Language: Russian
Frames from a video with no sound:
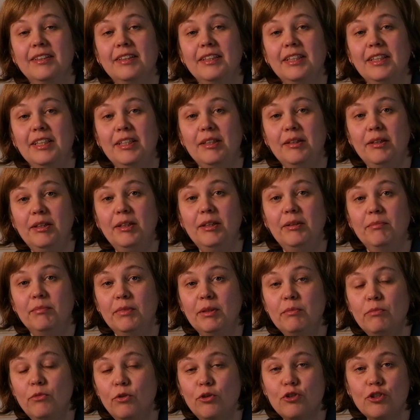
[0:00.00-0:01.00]
и
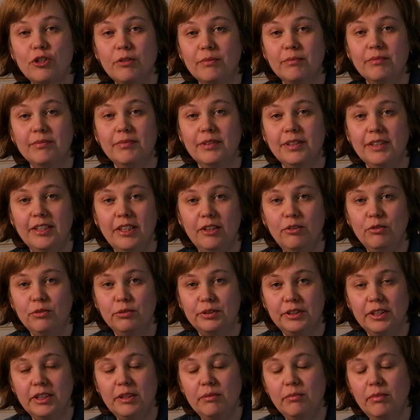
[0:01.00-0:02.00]
мы можем ею
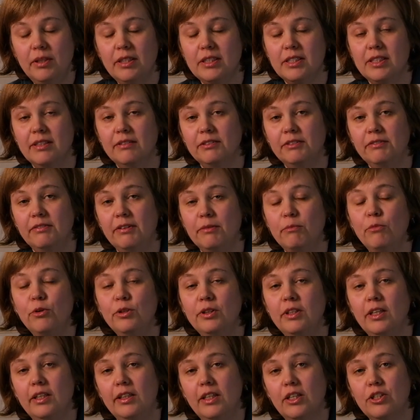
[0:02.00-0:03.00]
заниматься в
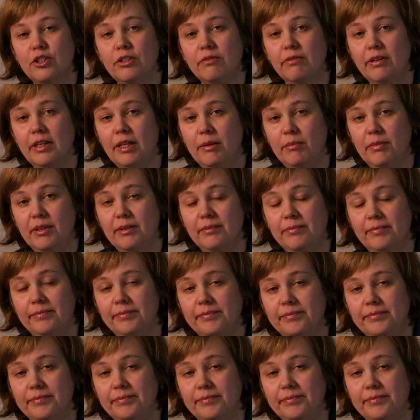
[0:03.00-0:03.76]
свободное наше время.